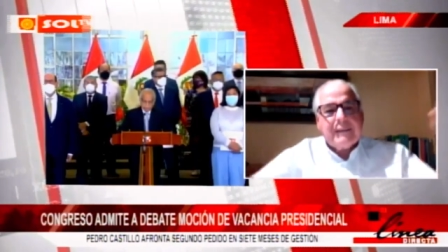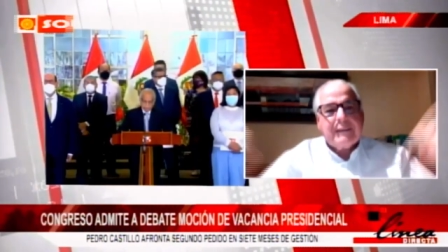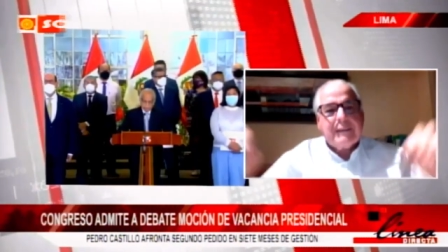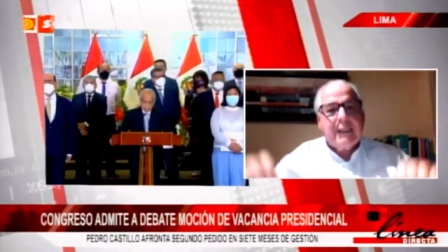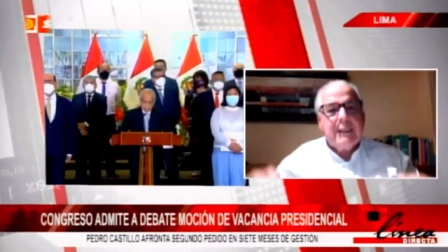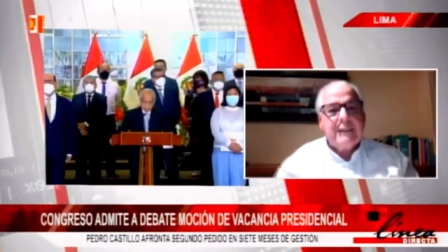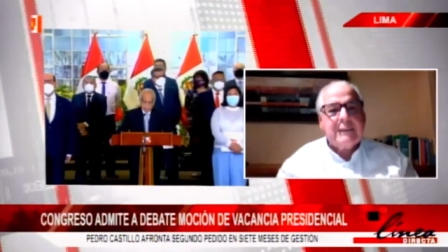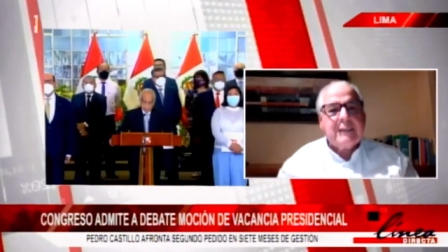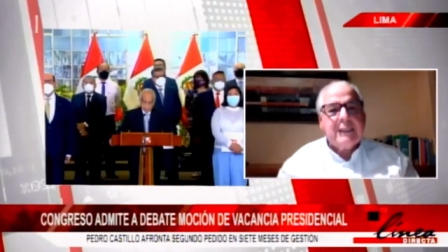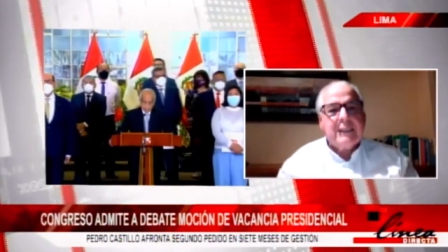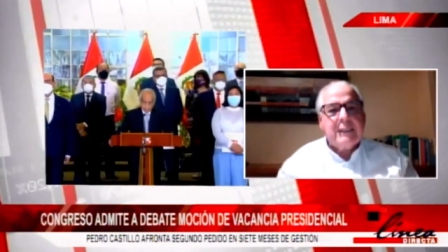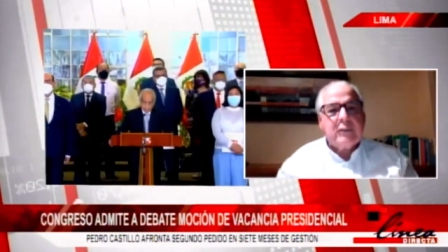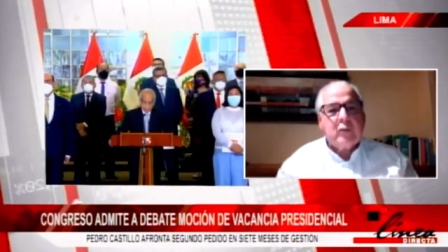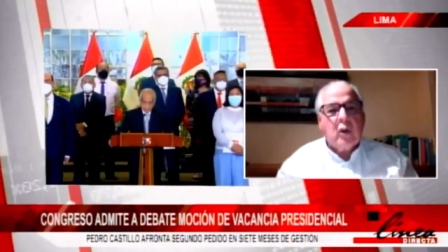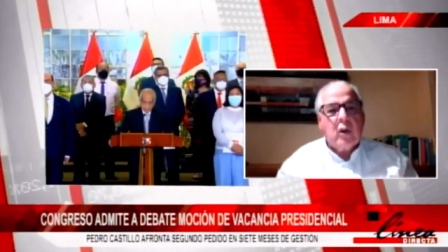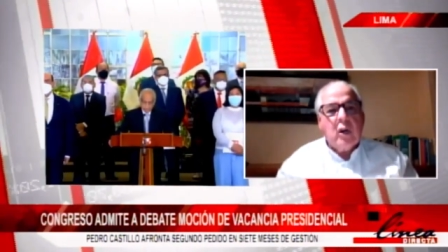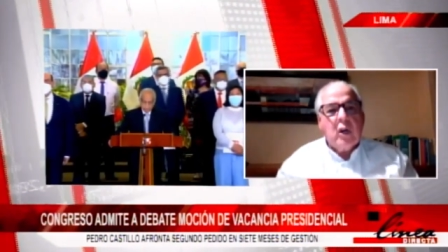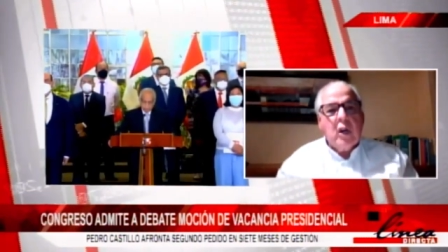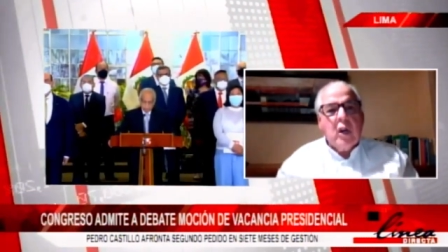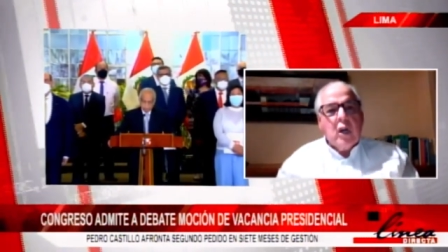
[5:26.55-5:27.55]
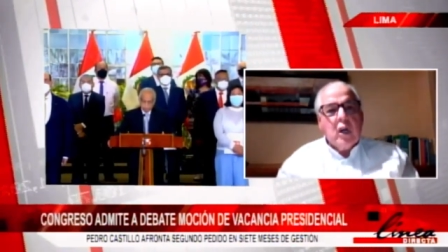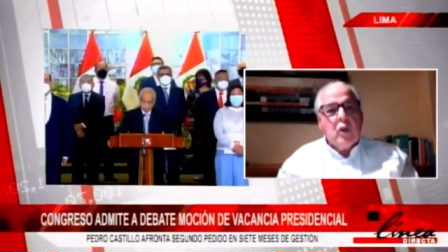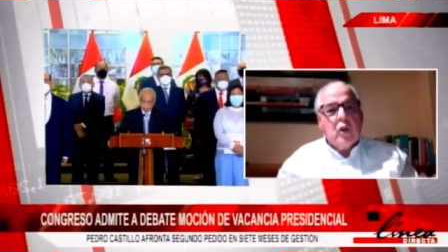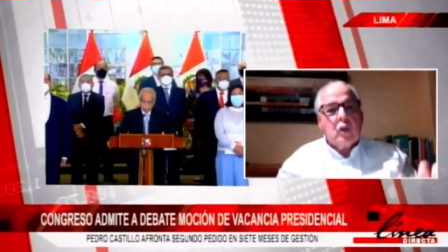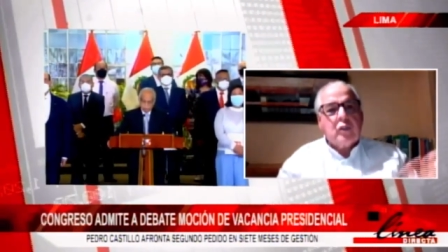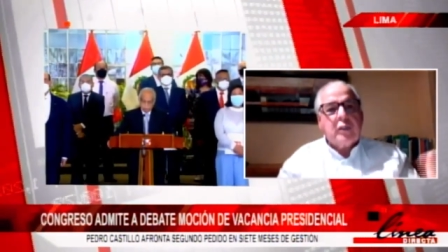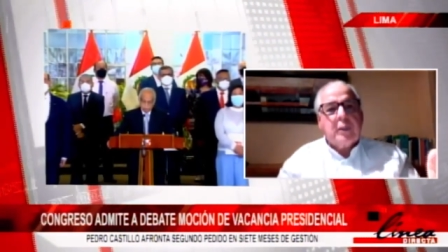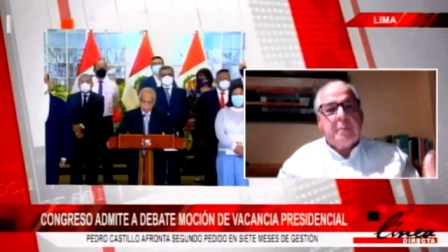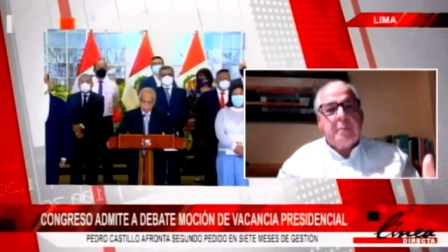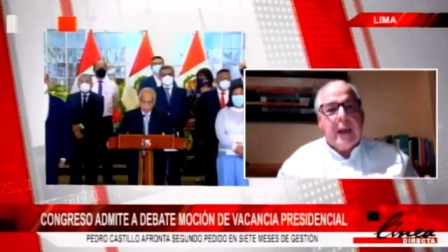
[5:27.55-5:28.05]
de este distrito
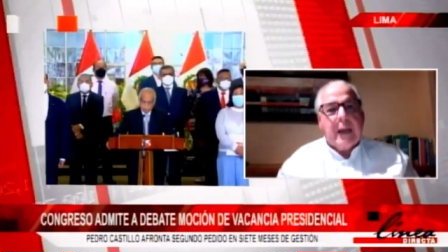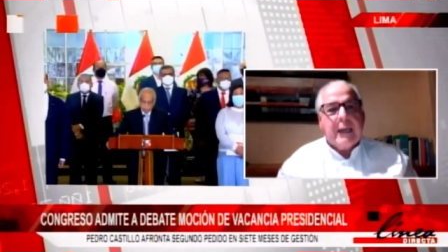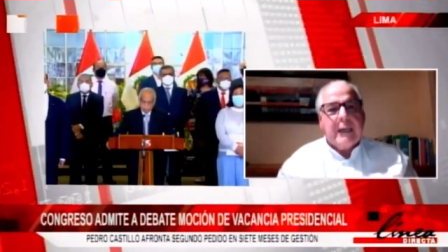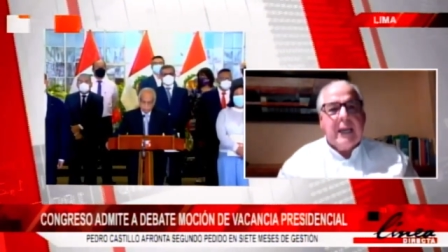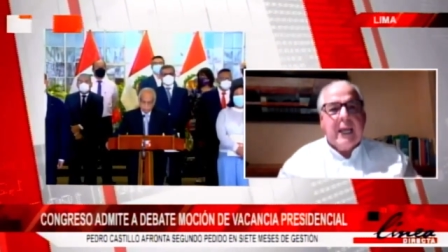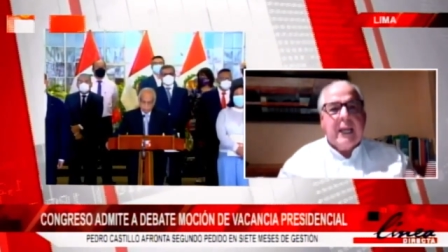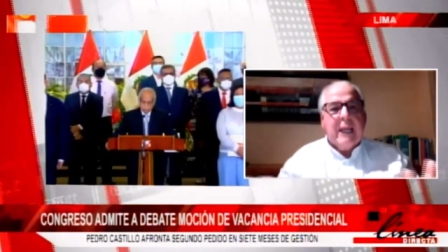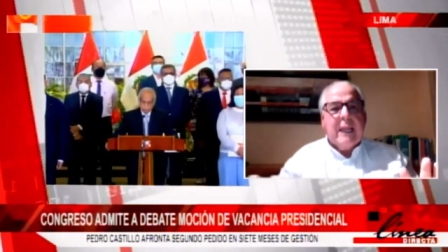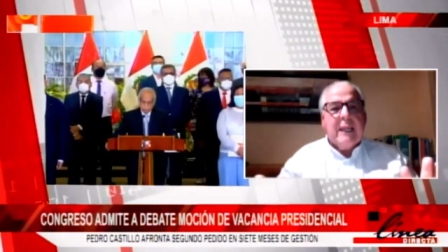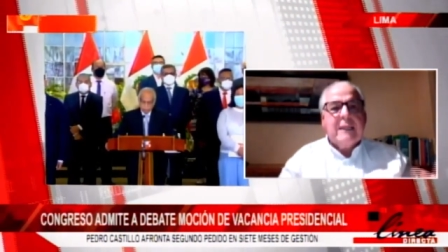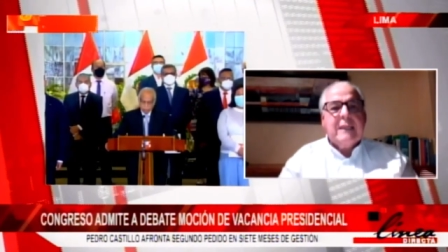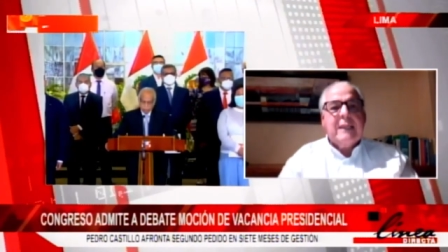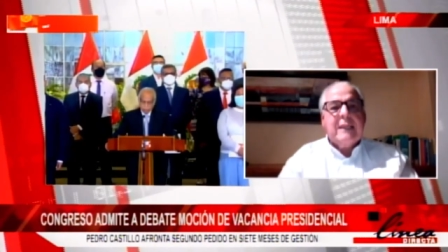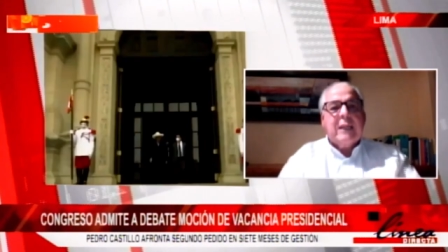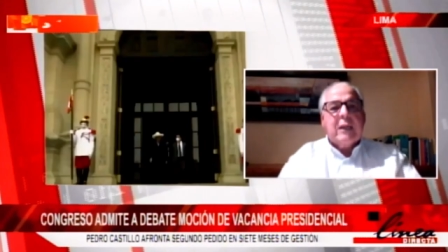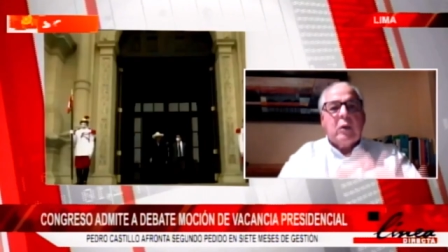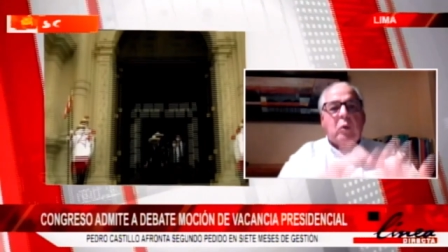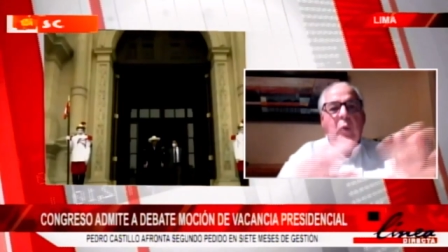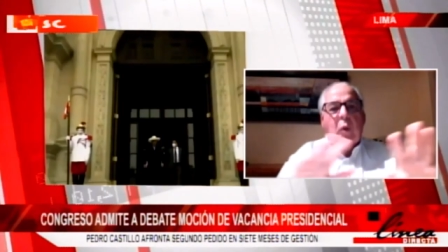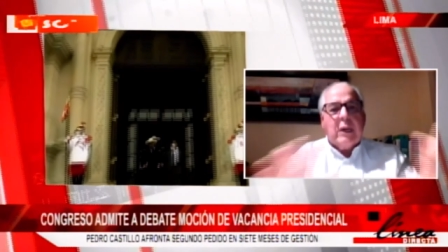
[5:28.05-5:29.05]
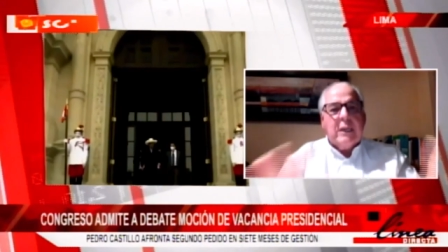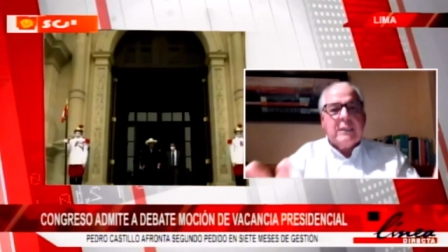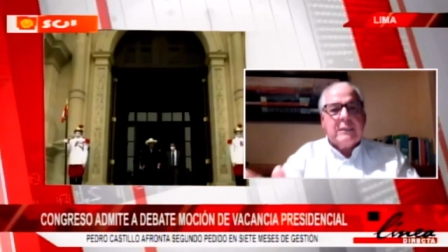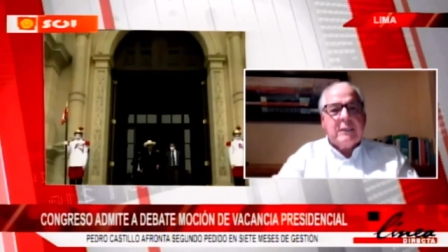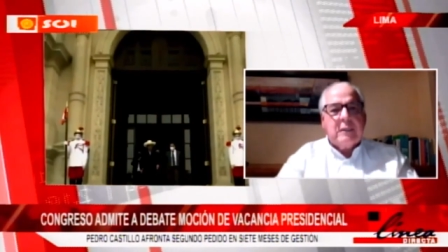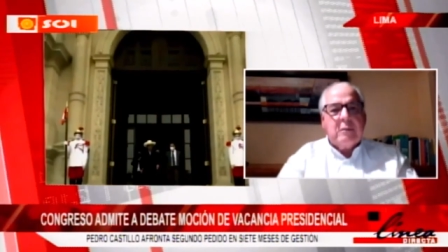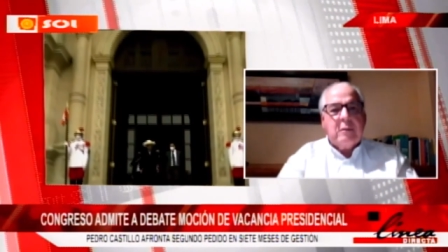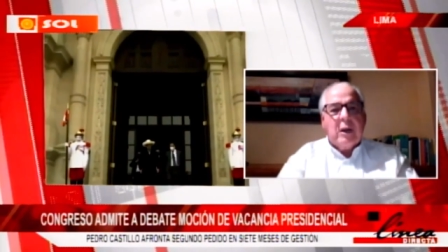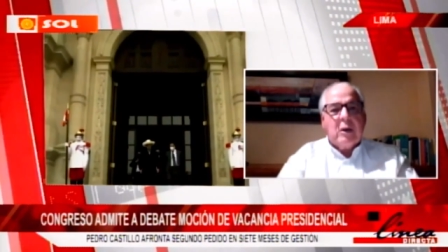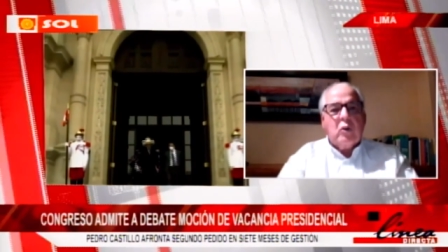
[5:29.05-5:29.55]
no sepan nada ni de cuál
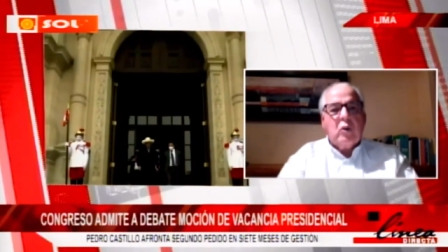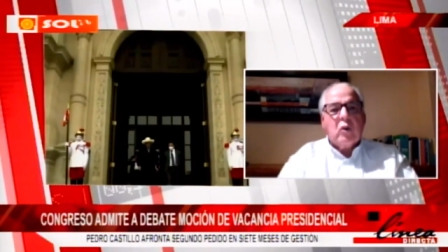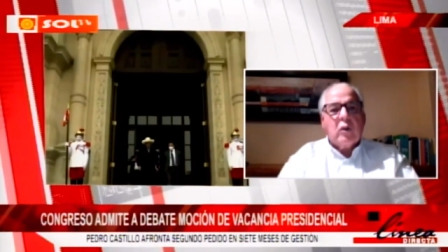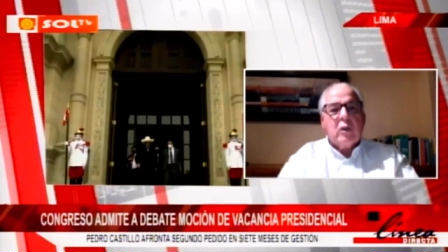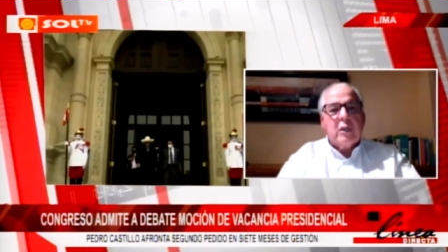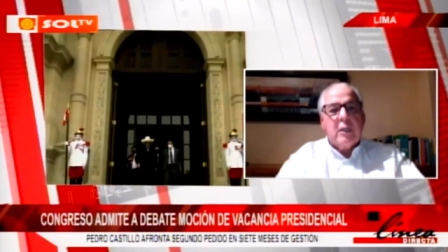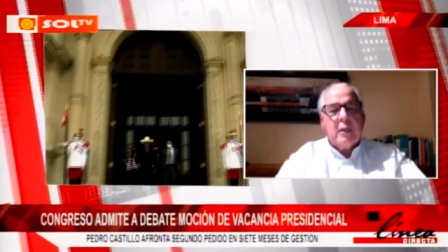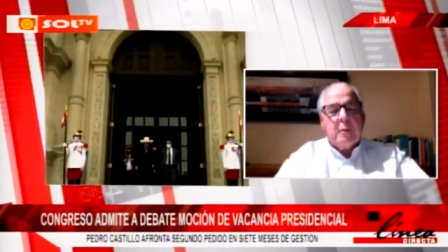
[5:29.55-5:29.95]
es el valor,